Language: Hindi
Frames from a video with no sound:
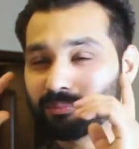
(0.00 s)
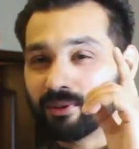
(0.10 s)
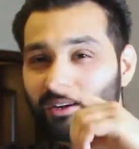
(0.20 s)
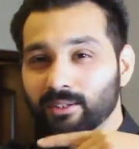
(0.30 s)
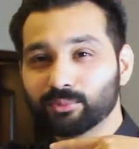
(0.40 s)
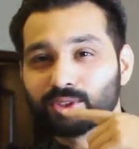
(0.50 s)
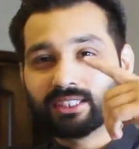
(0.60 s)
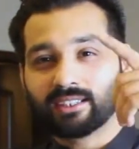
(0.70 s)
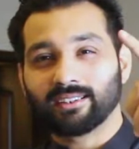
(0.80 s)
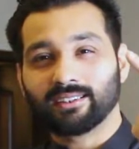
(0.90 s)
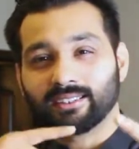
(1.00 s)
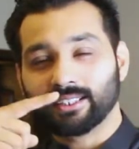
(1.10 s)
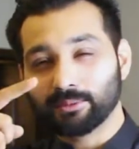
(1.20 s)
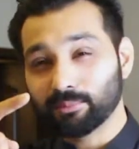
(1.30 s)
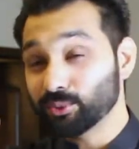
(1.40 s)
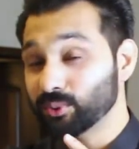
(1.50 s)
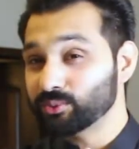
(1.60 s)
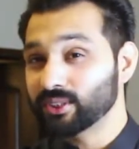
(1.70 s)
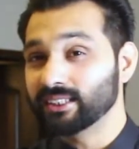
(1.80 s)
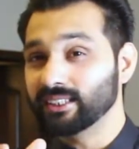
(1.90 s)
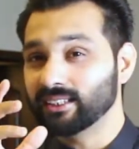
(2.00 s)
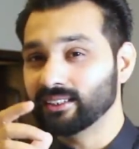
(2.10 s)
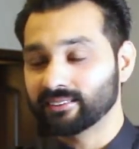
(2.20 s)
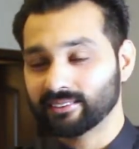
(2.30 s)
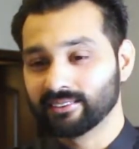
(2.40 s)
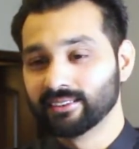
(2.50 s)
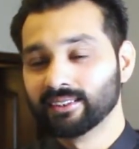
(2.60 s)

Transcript: दिमाग मुझे दिखा रहा था क्योंकि उसने देख लिया था